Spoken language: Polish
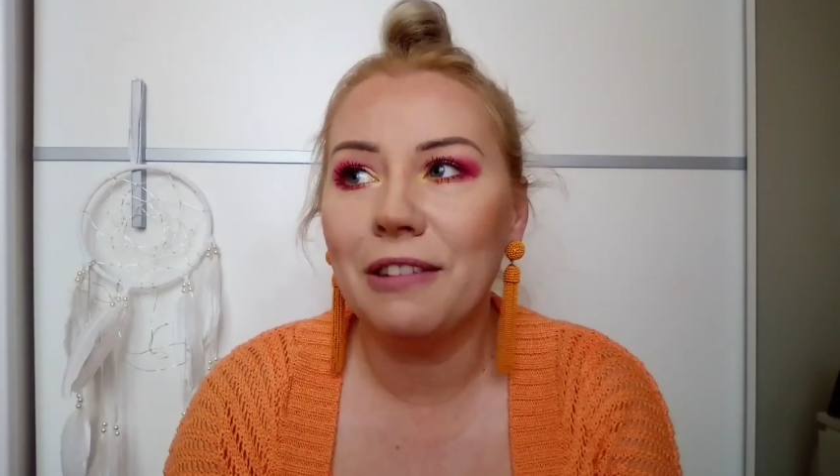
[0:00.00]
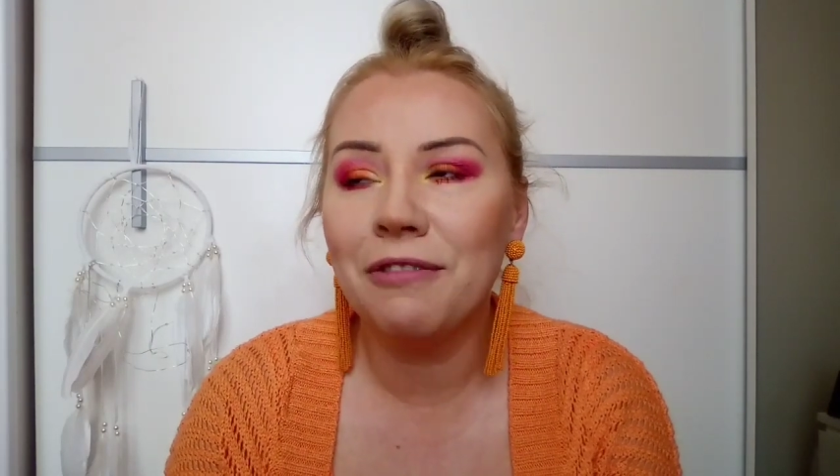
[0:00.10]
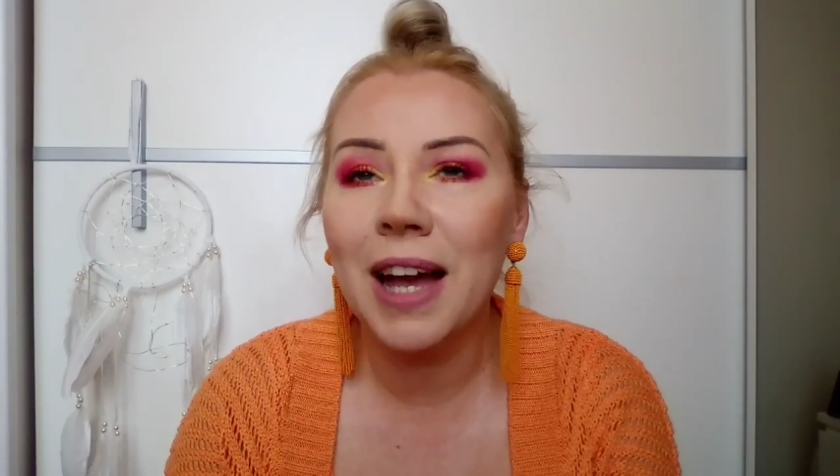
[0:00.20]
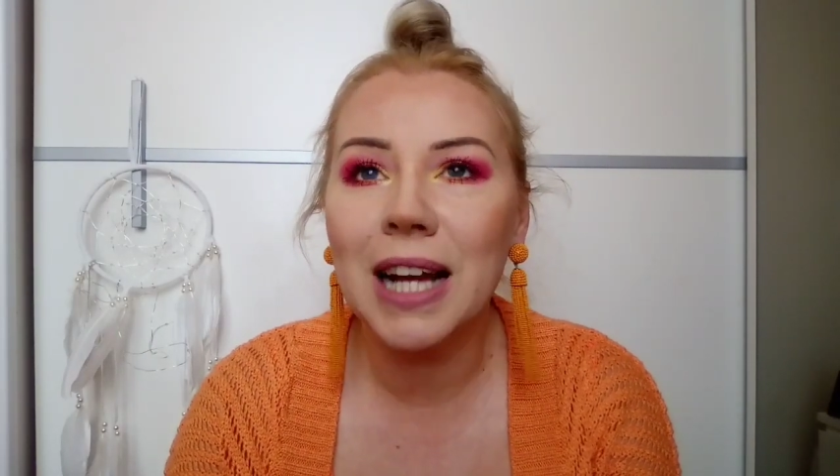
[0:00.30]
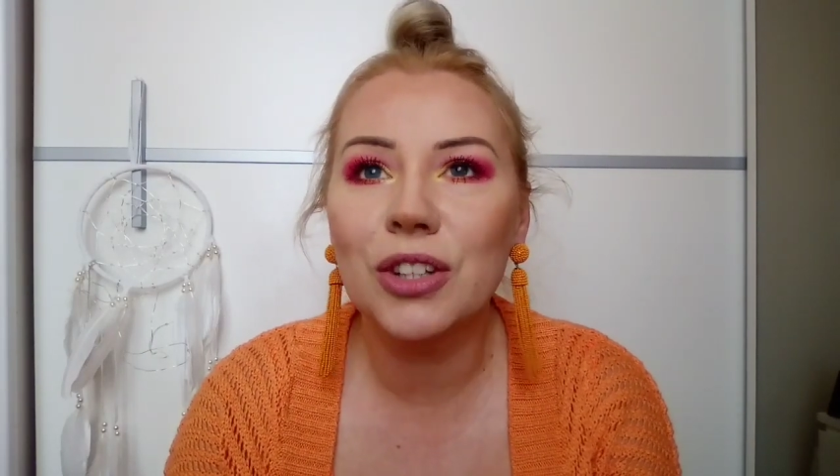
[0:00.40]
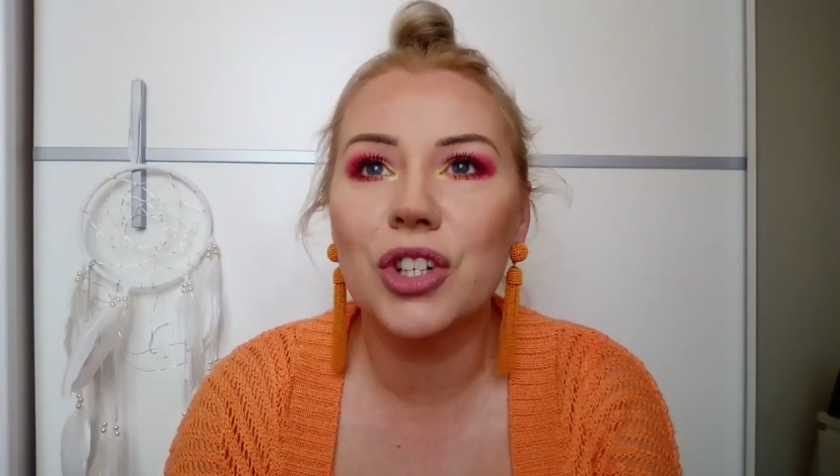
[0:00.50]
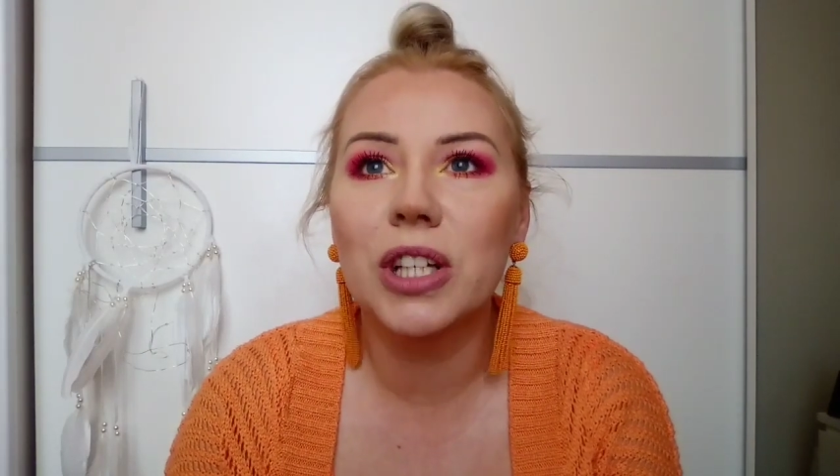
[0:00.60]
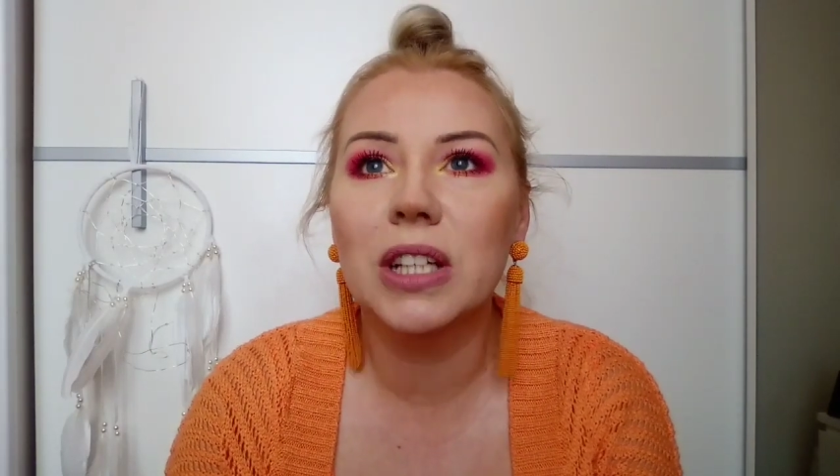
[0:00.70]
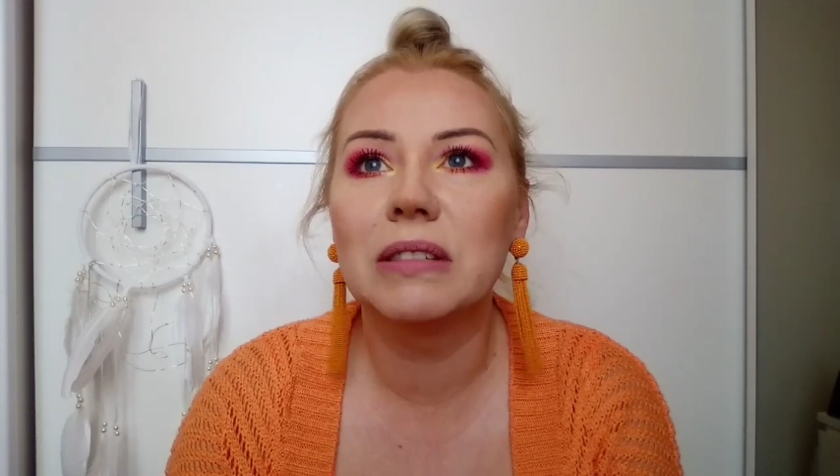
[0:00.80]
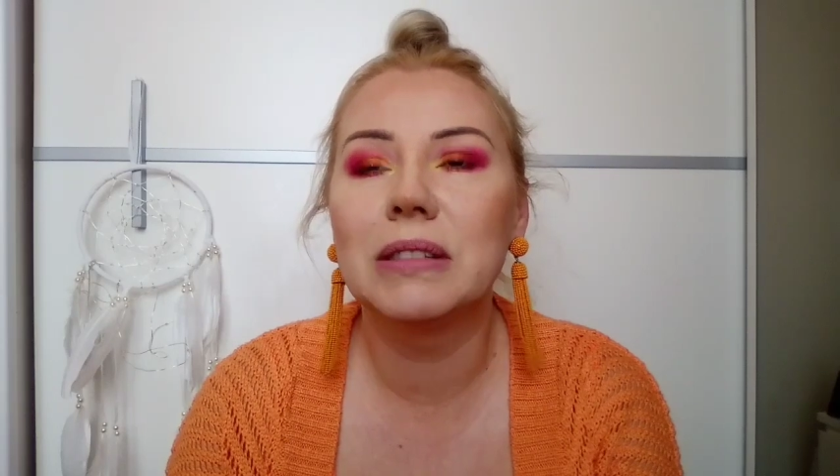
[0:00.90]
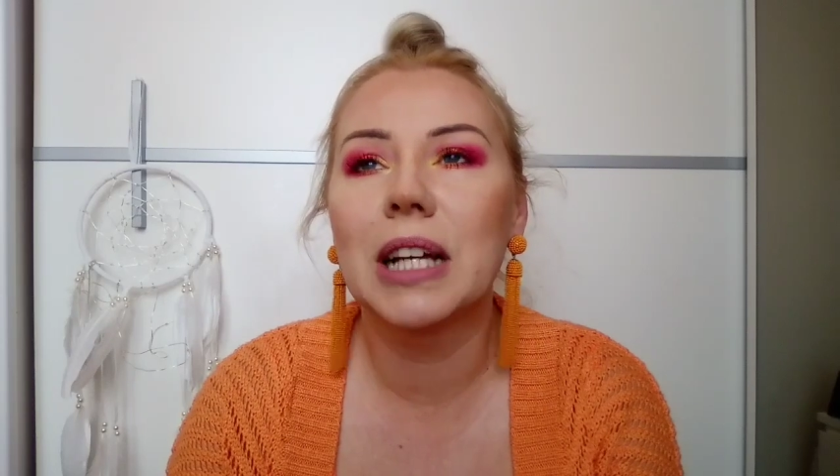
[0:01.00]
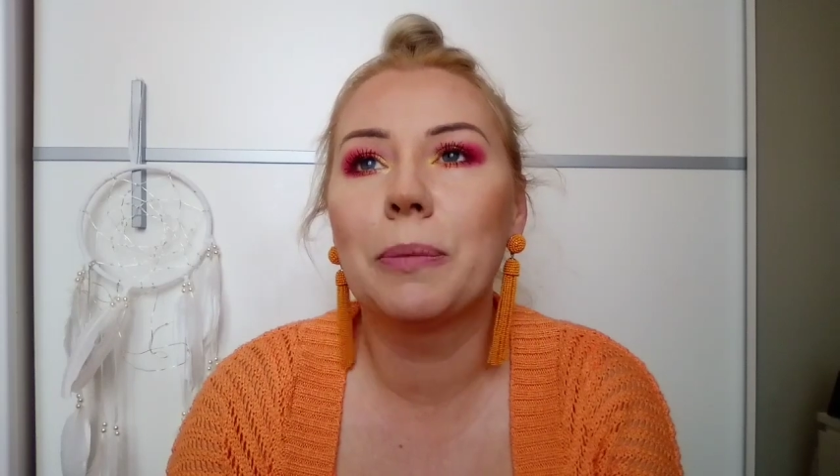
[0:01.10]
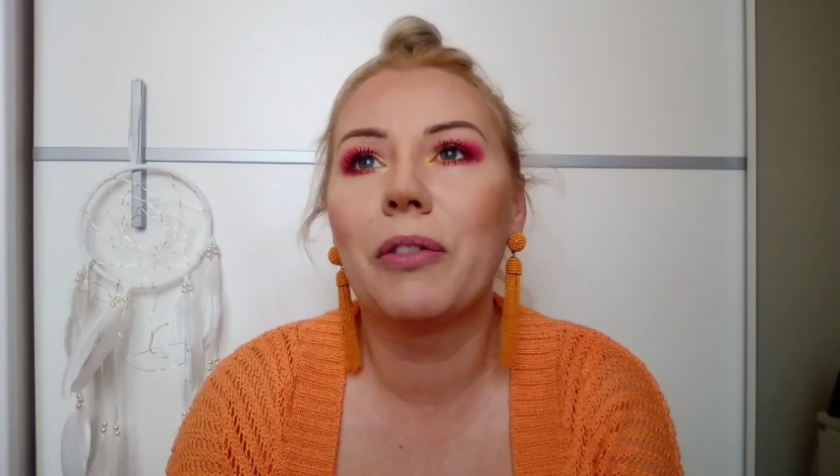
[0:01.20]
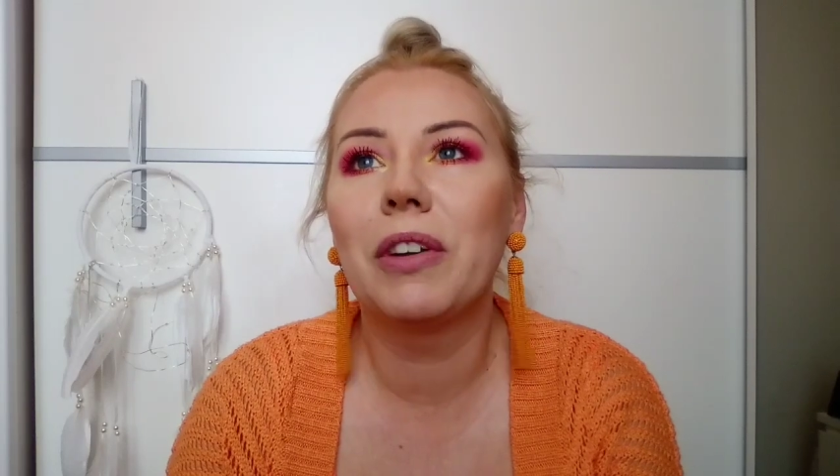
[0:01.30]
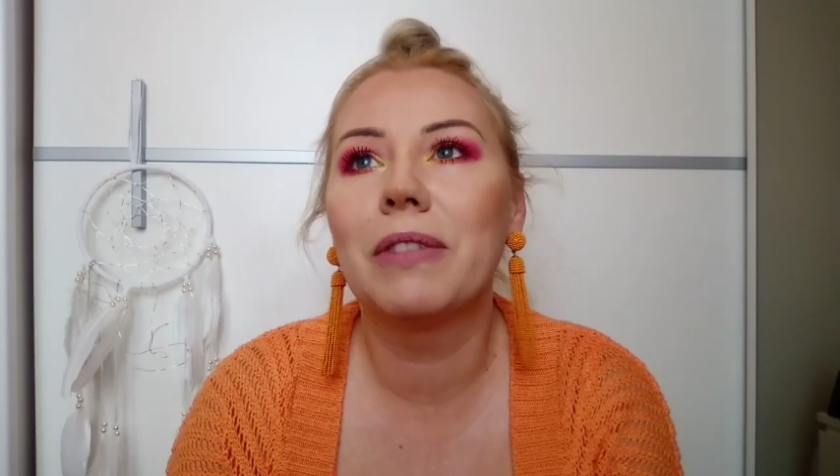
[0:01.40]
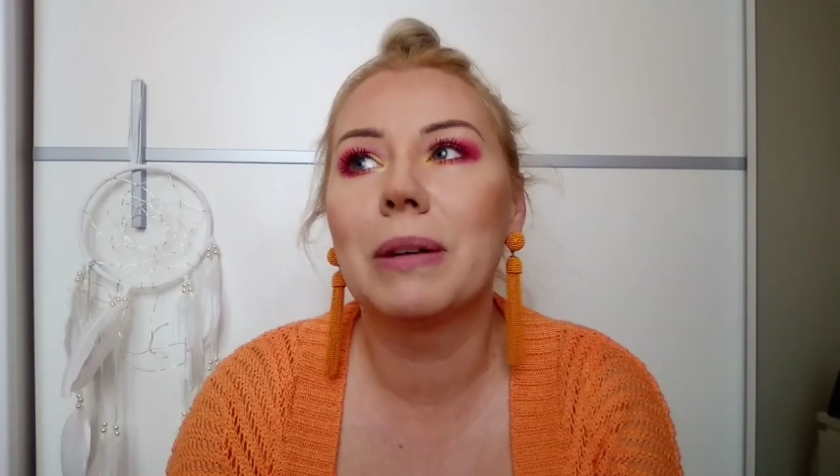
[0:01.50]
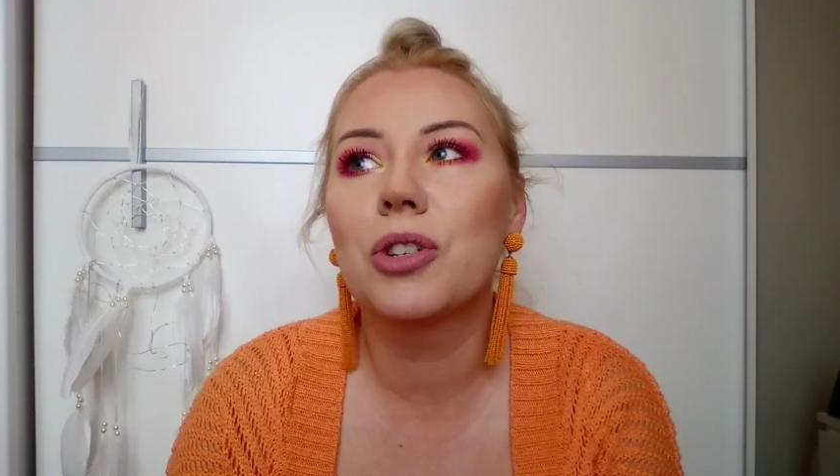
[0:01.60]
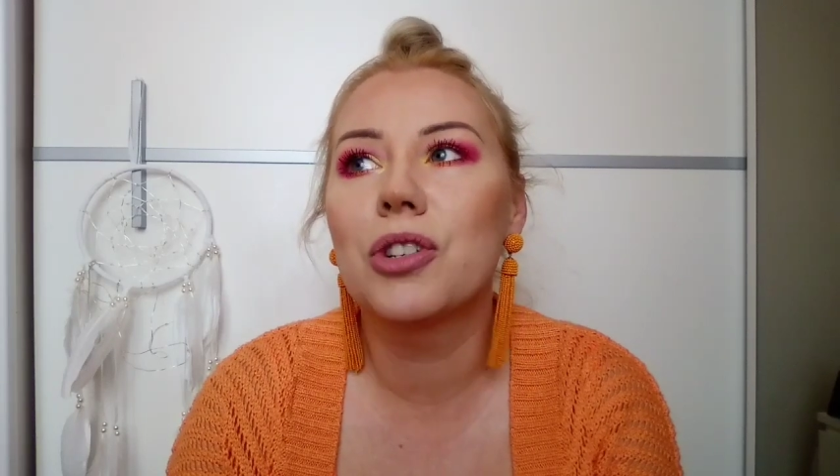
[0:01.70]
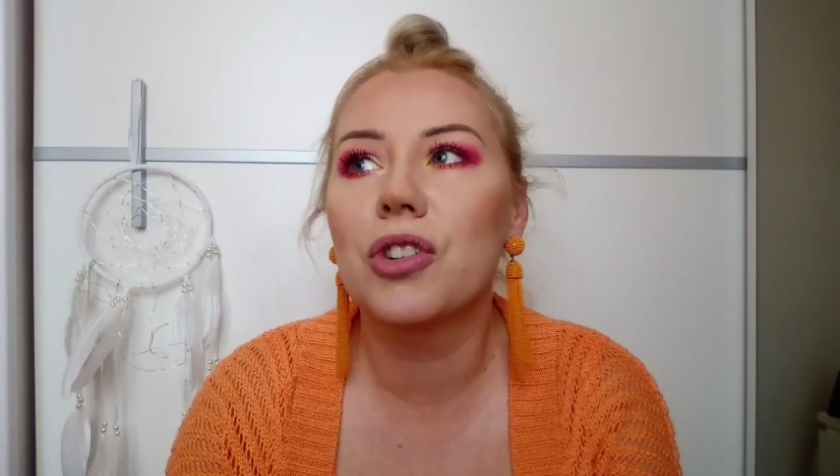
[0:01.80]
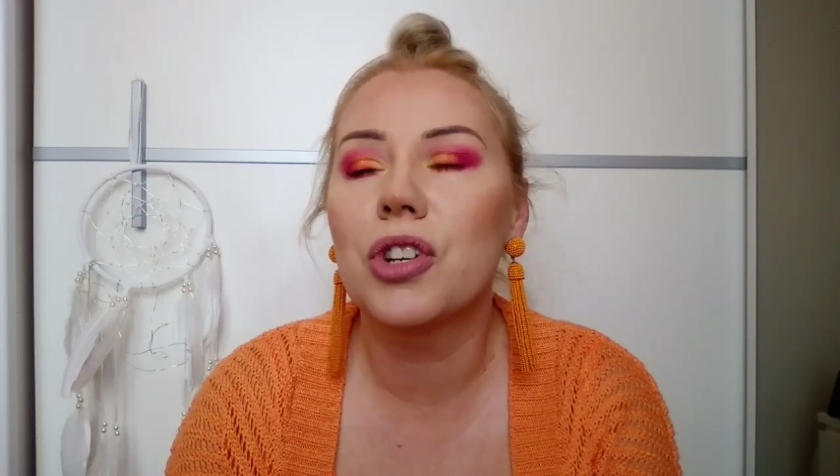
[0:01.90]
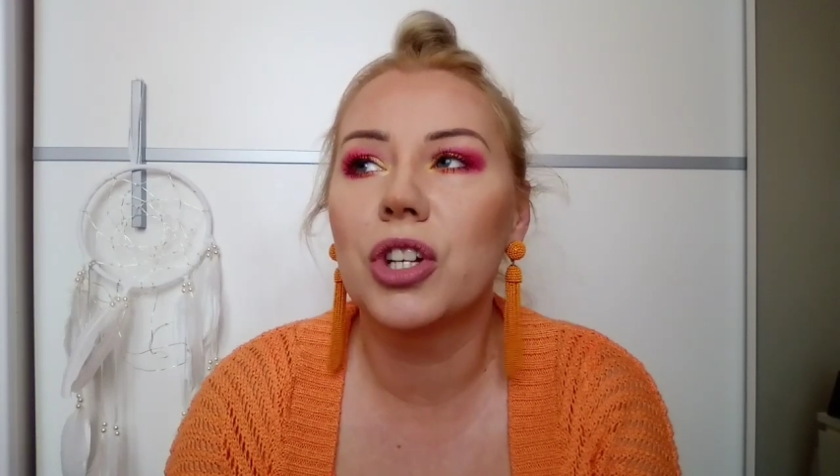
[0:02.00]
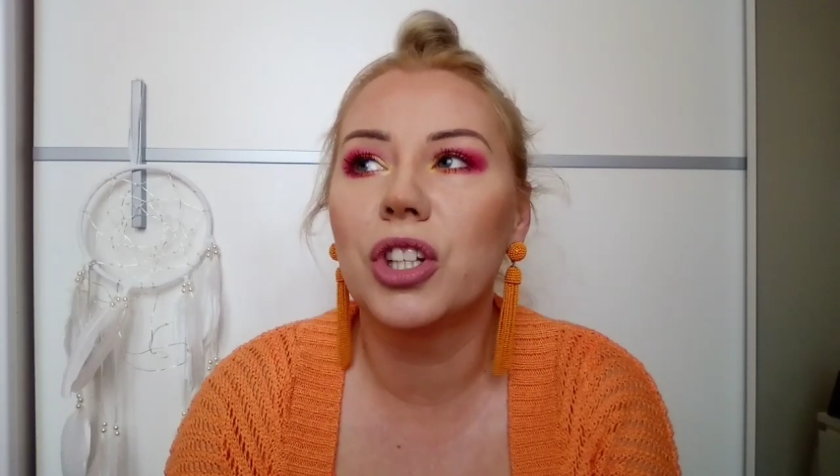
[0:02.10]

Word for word: Fakt, że tak powiem Wam szczerze,